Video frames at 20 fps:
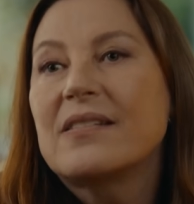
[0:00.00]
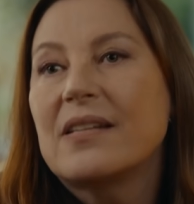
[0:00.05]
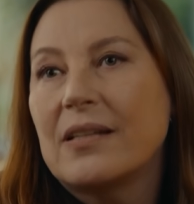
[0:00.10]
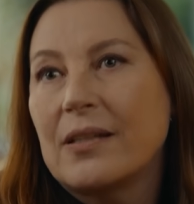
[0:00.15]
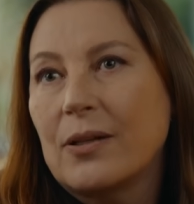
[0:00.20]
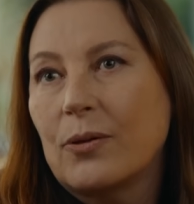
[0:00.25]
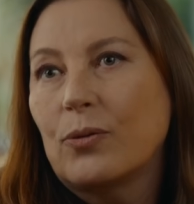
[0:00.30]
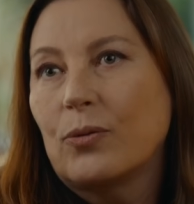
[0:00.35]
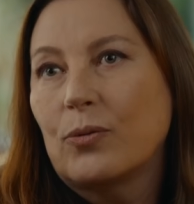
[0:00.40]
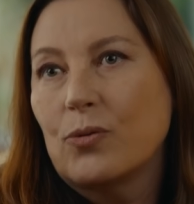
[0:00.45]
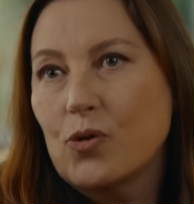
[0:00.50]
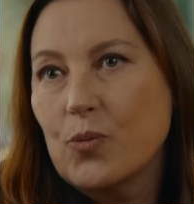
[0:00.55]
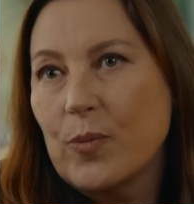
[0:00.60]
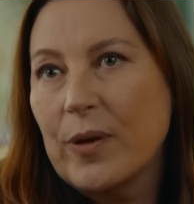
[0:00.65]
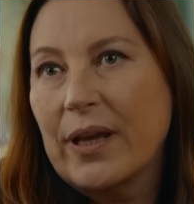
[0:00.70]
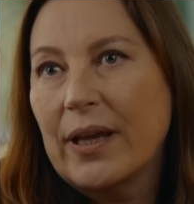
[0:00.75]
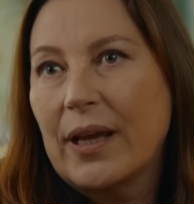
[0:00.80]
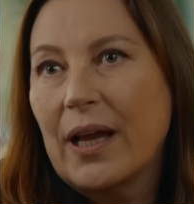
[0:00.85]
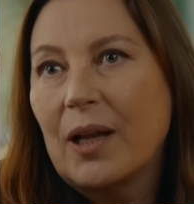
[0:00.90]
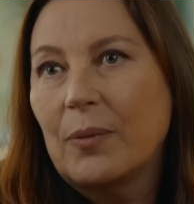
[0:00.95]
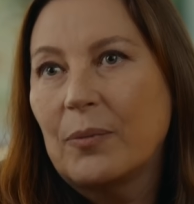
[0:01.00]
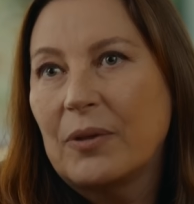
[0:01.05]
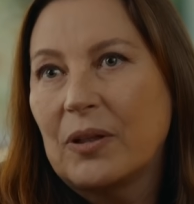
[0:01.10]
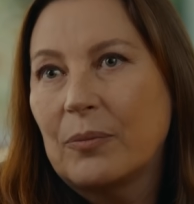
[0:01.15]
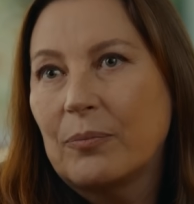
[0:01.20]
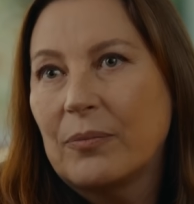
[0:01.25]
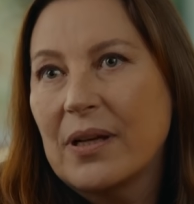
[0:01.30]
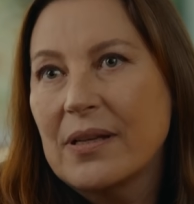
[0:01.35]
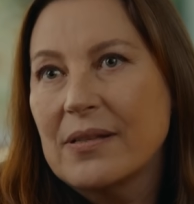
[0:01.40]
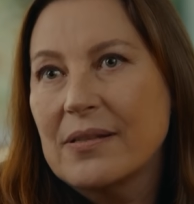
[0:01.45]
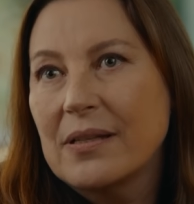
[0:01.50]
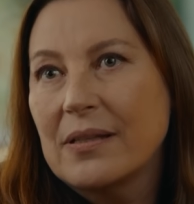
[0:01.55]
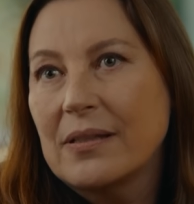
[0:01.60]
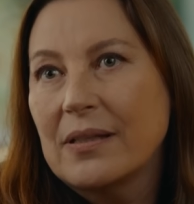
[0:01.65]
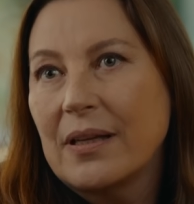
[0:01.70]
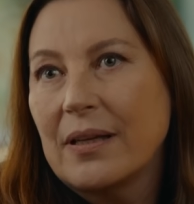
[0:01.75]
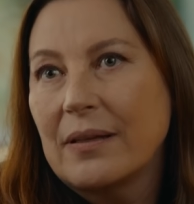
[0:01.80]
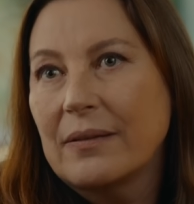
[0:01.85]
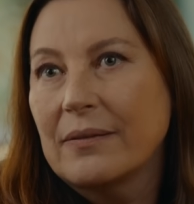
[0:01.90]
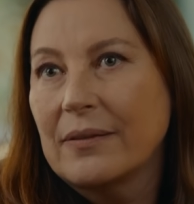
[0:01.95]
seninle konuşmaya gelmedim. Ben
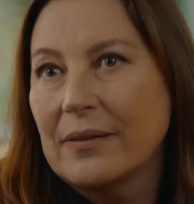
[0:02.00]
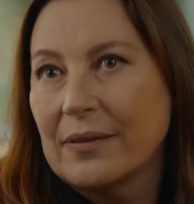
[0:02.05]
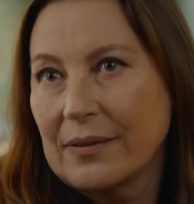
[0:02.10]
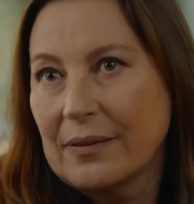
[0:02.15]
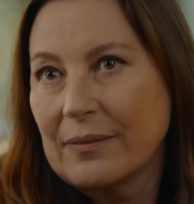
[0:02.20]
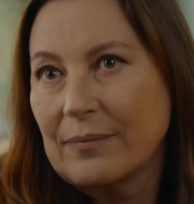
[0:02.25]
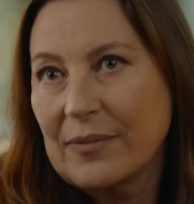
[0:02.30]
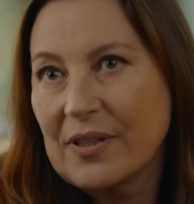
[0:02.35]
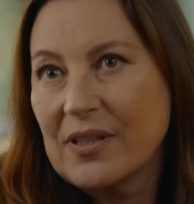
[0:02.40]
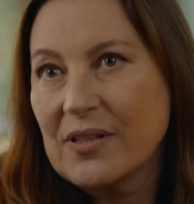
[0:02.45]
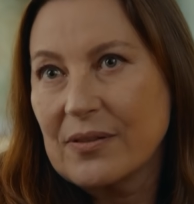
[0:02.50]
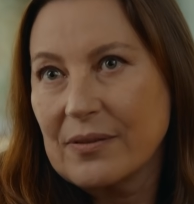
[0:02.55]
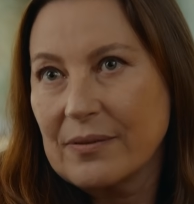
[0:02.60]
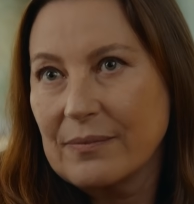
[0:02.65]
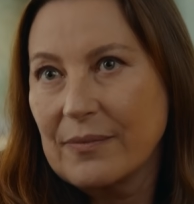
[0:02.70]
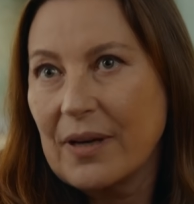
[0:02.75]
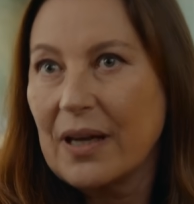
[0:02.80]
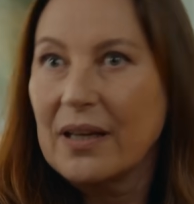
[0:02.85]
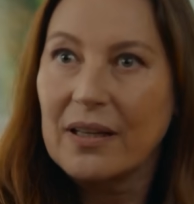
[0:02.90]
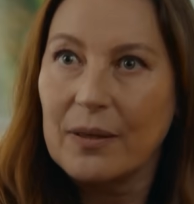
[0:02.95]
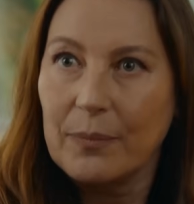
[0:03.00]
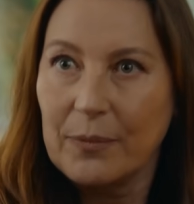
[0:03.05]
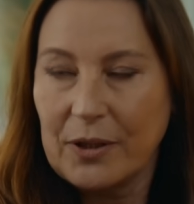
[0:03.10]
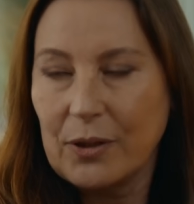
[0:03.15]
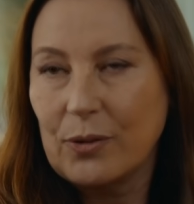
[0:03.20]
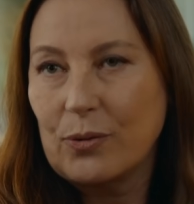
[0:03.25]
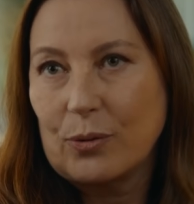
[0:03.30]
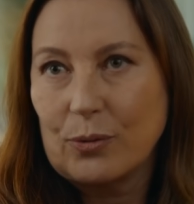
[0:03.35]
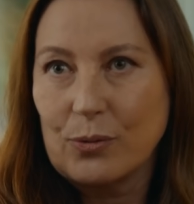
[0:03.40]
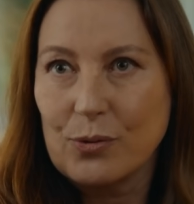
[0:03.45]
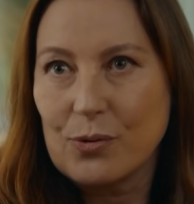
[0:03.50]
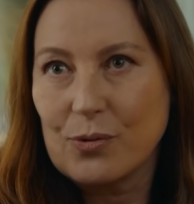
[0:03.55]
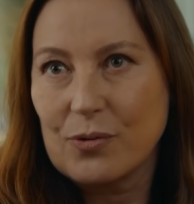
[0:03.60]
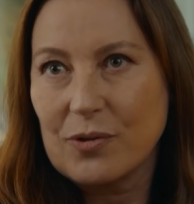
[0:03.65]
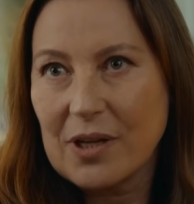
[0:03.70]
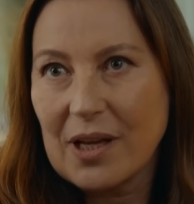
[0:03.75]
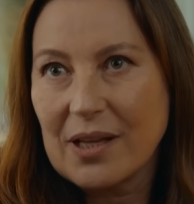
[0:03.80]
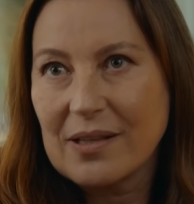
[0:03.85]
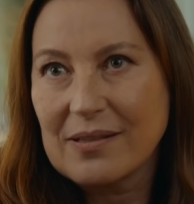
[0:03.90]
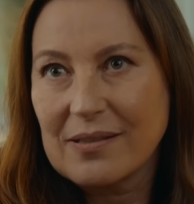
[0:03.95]
seninle biz mahkemede
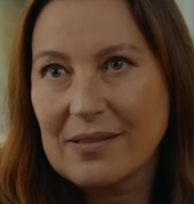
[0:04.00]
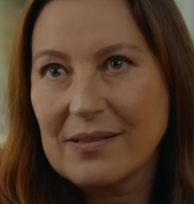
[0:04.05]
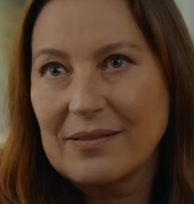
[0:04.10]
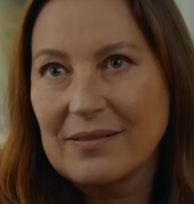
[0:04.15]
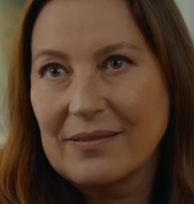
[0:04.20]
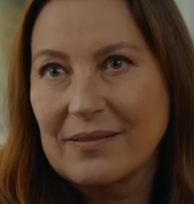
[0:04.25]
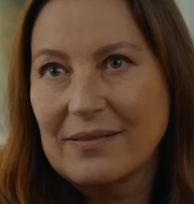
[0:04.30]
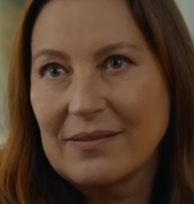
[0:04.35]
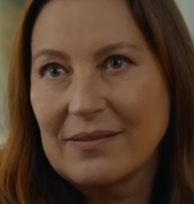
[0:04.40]
konuşacağız.